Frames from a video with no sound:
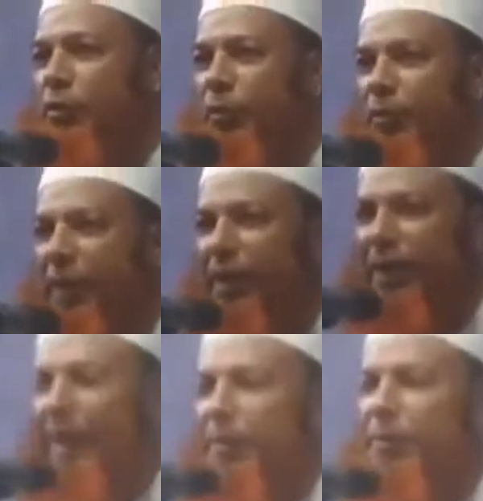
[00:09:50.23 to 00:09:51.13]
শুনবেন
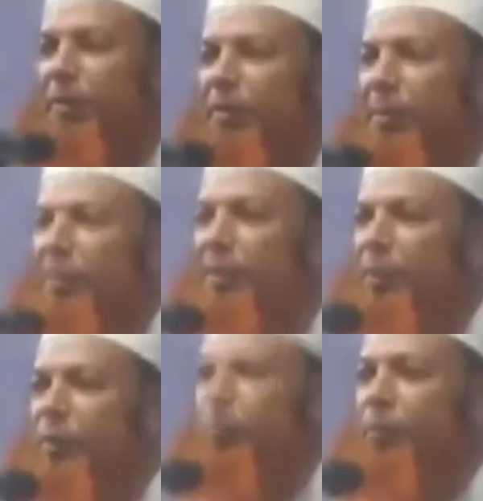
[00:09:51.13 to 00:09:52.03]
এবং
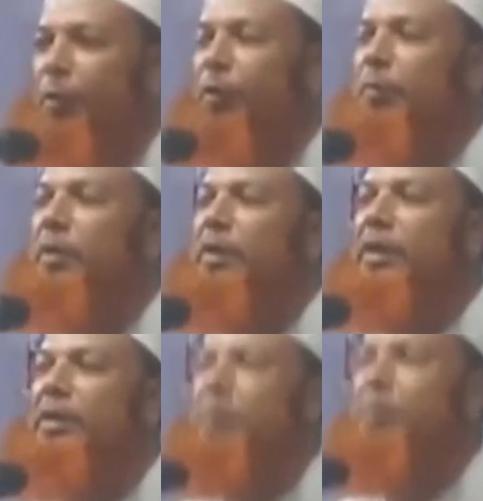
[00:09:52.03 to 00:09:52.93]

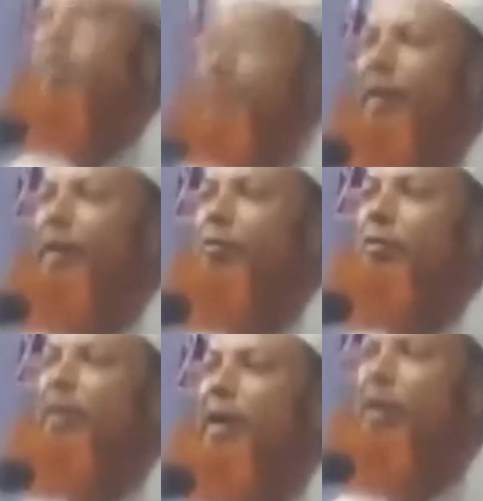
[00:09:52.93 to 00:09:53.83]
পরবর্তী জীবনে
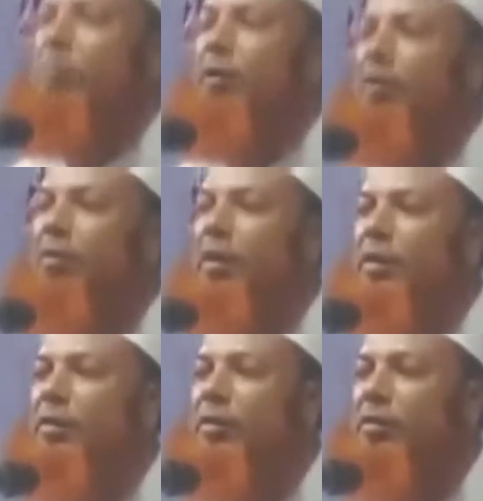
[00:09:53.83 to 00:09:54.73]
এগুলি আমল
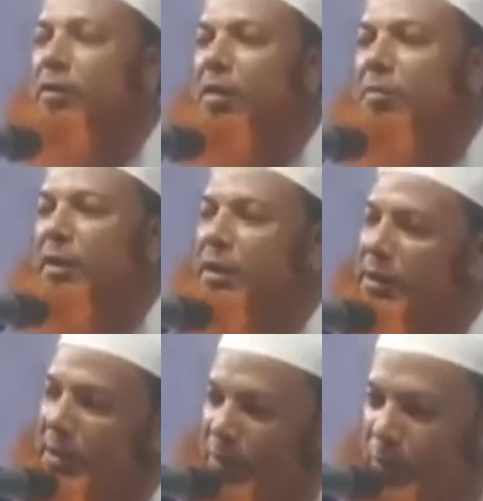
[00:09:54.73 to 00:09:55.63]
করার জন্য আমরা
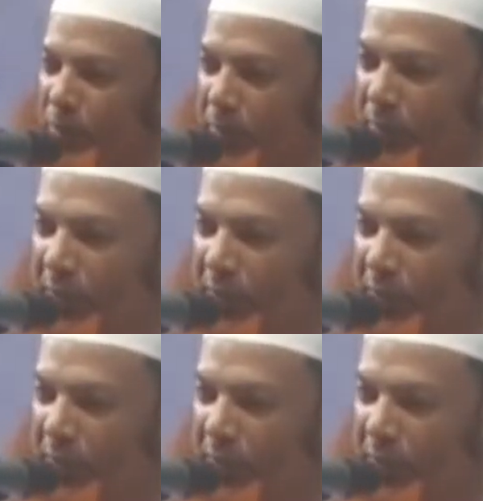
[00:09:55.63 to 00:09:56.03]
চেষ্টা করব